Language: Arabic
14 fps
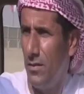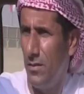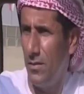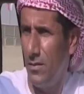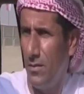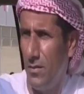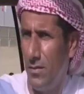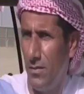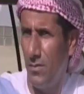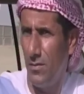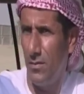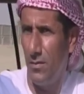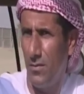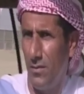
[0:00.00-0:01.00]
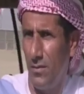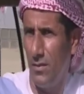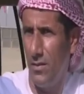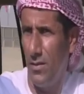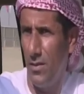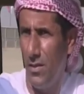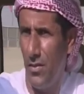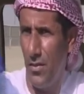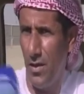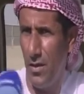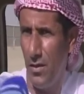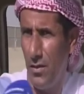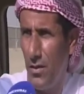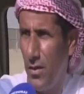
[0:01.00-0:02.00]
متوقع شو اسم البكره او اسم القعود؟
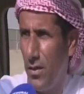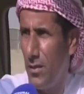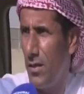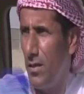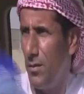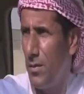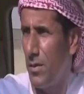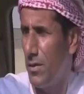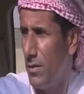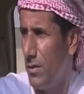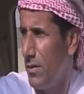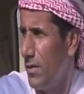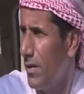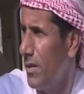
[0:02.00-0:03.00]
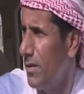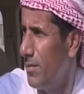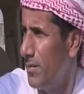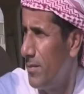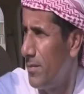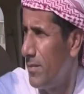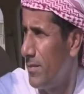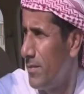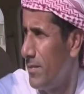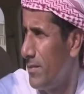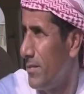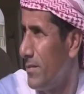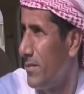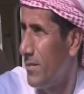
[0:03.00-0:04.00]
ثريا ثريا طال ثريا اسم
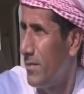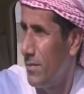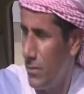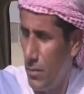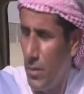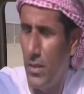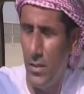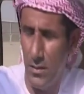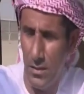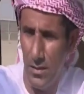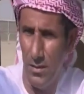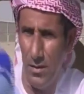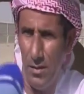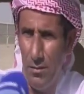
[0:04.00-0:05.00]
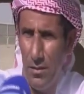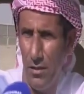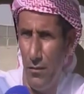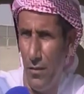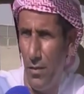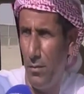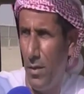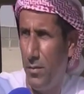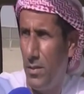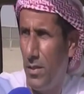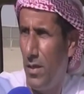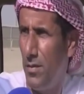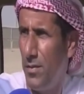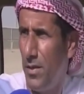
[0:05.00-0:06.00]
مميز لمظفر نعم،, نعم مظفر
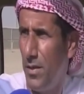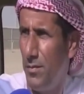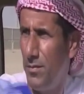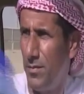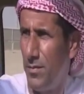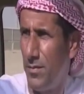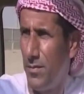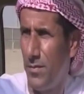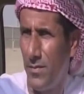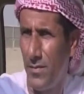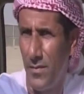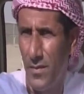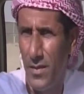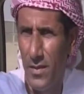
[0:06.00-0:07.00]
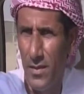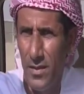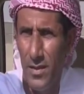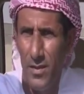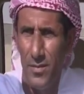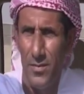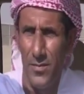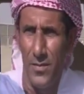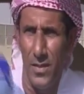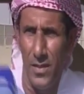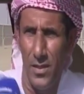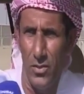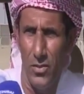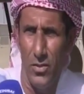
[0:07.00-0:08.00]
محمد العامري نعم مظفر محمد العامري راعي صوغه
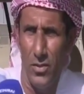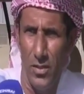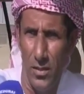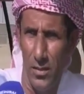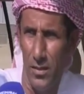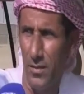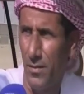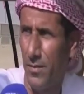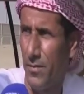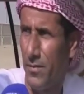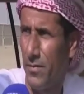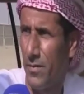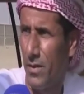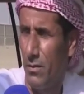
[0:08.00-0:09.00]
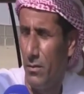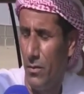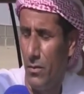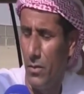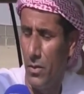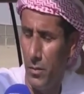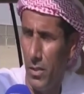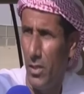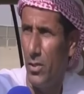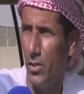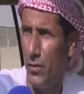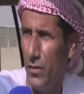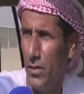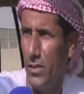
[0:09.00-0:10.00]
راعي صوغه نعم ونتمنى
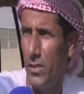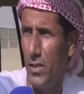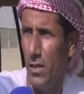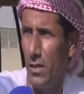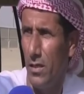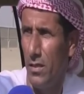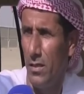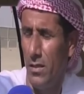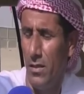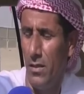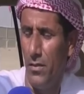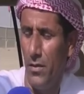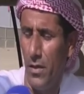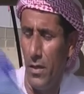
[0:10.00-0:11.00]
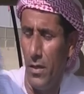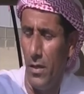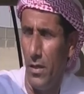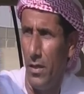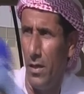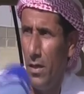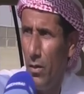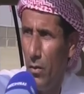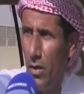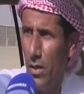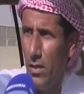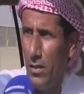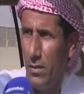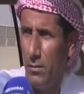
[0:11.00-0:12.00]
التوفيق ان شاء الله نعم. ثريا لها
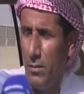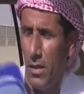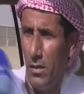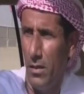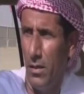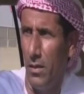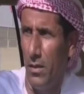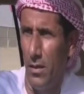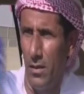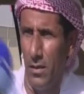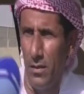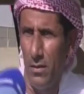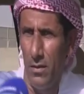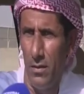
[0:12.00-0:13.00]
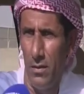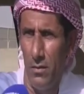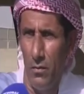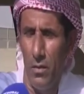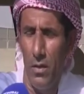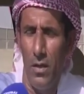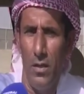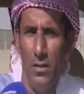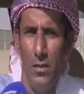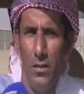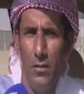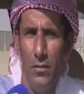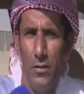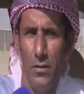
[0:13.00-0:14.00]
عوايد شو سجلها ثريا؟ والله
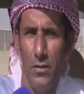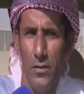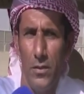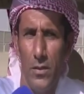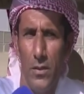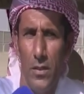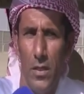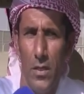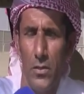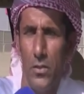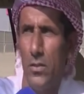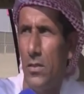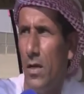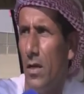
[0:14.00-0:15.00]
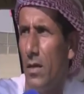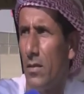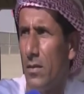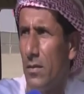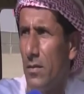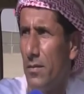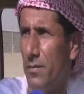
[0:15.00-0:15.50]
عندها سجلها ست سيارات